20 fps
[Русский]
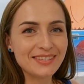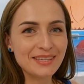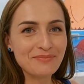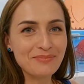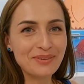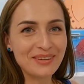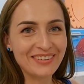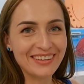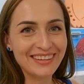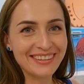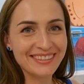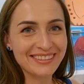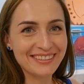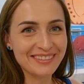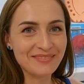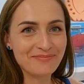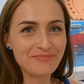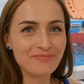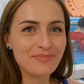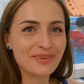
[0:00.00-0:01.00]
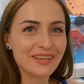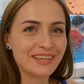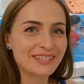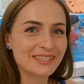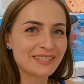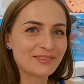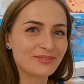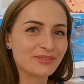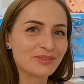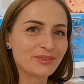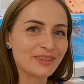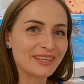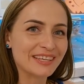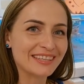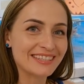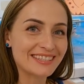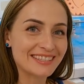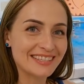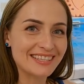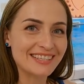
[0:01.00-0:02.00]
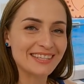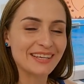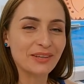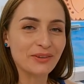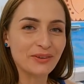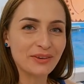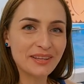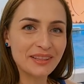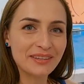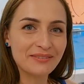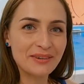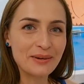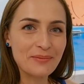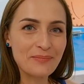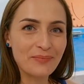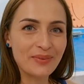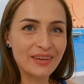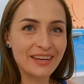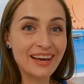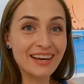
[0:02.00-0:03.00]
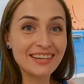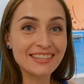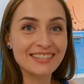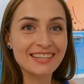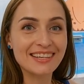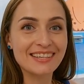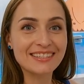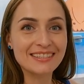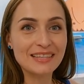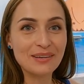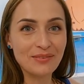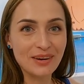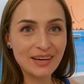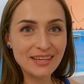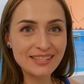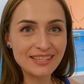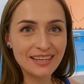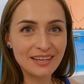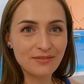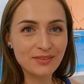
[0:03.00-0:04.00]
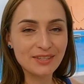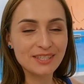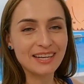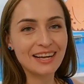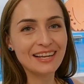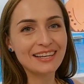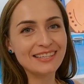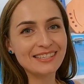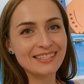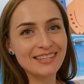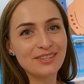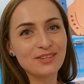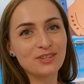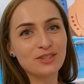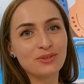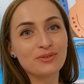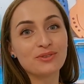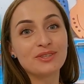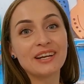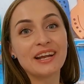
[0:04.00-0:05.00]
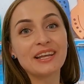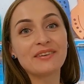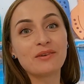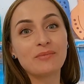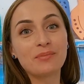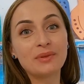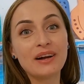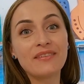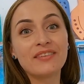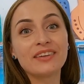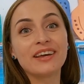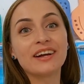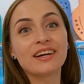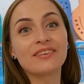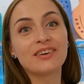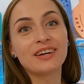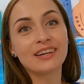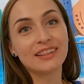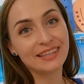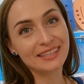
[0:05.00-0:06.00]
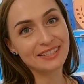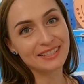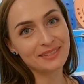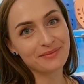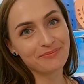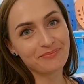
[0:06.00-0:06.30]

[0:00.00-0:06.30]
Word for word: Всем привет! Меня зовут Анастасия Логинова. Я сооснователь федеральной сети студии раннего плавания «Аквакласс».